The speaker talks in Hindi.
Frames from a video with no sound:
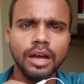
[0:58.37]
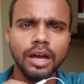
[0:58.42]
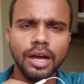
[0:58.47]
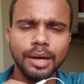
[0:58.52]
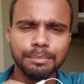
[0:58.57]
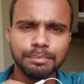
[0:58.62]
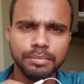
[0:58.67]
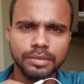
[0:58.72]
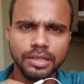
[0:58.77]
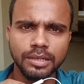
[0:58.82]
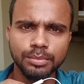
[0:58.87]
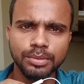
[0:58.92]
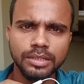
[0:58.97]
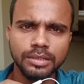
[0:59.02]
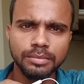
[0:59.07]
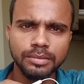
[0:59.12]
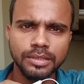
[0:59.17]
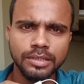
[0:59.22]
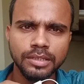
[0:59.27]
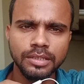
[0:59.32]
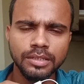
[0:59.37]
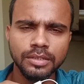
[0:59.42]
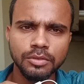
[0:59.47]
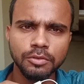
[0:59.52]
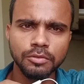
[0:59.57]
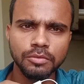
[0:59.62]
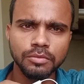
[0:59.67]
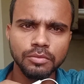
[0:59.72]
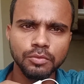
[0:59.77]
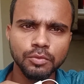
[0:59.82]
आप कभी भी
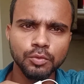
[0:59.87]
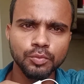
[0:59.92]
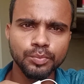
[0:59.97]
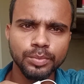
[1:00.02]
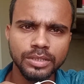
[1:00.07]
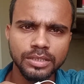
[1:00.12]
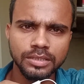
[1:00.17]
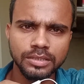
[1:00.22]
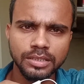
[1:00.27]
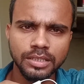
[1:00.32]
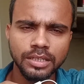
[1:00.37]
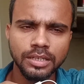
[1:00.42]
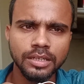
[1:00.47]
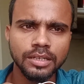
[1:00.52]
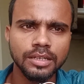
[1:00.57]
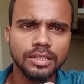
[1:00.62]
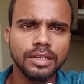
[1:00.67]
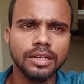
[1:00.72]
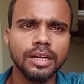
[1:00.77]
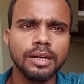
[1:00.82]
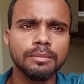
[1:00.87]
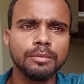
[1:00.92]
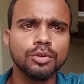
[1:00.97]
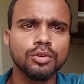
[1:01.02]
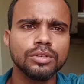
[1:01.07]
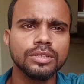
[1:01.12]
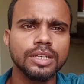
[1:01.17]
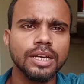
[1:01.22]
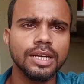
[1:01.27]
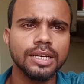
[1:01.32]
ऊपर से हम
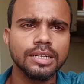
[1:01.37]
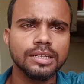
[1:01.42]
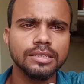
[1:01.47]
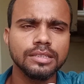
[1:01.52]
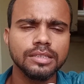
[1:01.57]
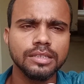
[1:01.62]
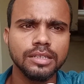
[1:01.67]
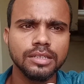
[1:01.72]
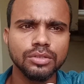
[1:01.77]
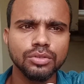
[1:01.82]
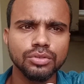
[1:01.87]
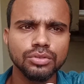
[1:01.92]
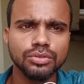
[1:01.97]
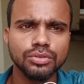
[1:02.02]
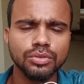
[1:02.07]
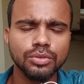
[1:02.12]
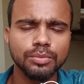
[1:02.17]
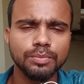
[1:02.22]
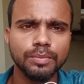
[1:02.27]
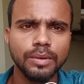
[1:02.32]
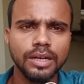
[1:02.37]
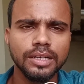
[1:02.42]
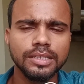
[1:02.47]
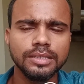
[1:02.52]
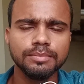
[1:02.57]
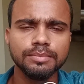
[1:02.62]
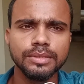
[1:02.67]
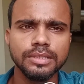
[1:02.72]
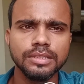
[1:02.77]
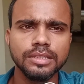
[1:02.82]
लोग क्या करते हैं दोस्तों
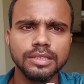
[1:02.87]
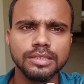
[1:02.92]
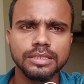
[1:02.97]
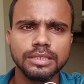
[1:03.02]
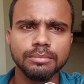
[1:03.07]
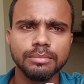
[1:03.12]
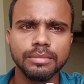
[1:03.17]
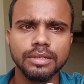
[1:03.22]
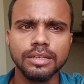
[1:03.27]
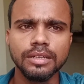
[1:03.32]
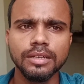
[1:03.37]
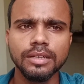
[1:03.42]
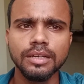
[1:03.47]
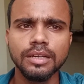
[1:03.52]
पानी पीते समय